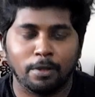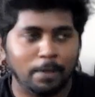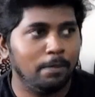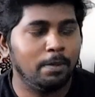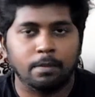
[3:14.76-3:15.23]
போய்
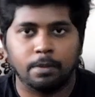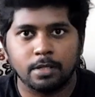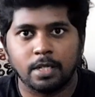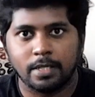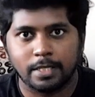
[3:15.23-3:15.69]
மீட் பண்ண
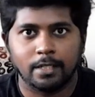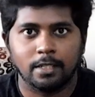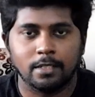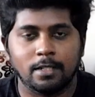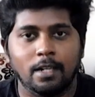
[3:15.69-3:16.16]
பர்சனே
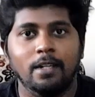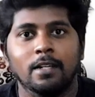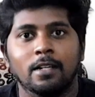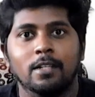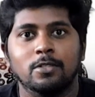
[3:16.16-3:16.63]
ஜெகதீஷ் தான்
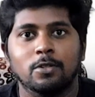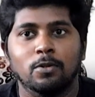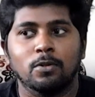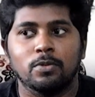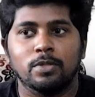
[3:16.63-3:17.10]
ஸோ
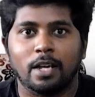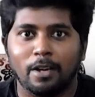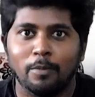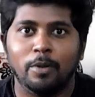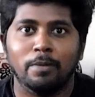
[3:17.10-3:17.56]

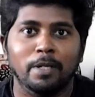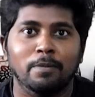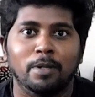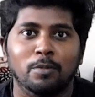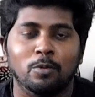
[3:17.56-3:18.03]
ஜெகாவை போய்
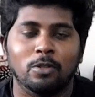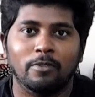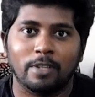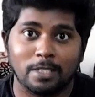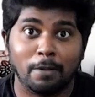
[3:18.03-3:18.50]
மீட் பண்ணும்போது
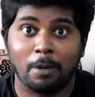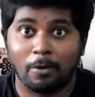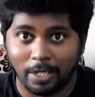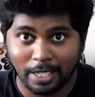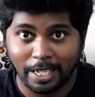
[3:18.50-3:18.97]
தான் ஃபஸ்ட் டைம்
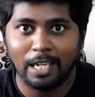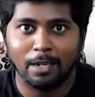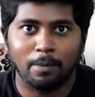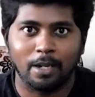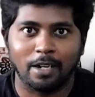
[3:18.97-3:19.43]
நான் அவனை
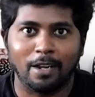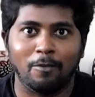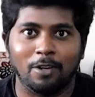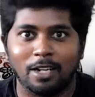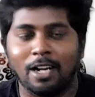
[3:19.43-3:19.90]
நேரில் பார்க்குறேன்
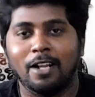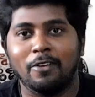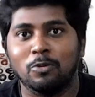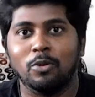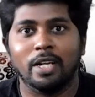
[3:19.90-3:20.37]
அவ்வளோ நாள் நான்
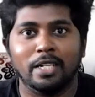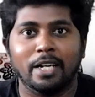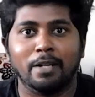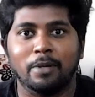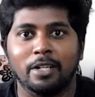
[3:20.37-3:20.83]
அவன் கூட
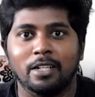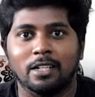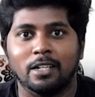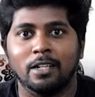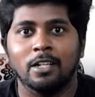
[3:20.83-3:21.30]
இன்ட்ராக்ட்
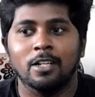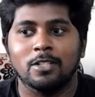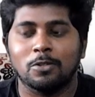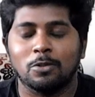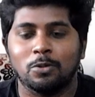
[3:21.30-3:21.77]
பண்ணியிருக்கேன்
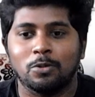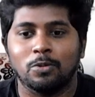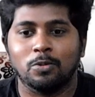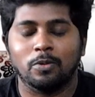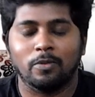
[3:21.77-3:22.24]
ஸோ
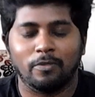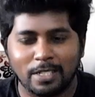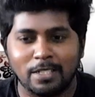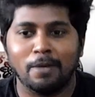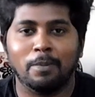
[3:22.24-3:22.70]

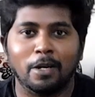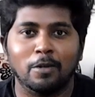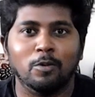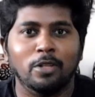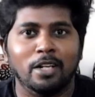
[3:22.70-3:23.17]
ஃபஸ்ட் டைம்
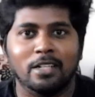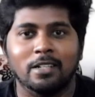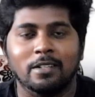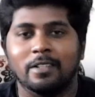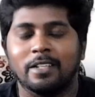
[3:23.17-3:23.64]
பார்க்கும்போது
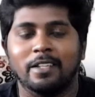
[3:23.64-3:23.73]
எனக்கு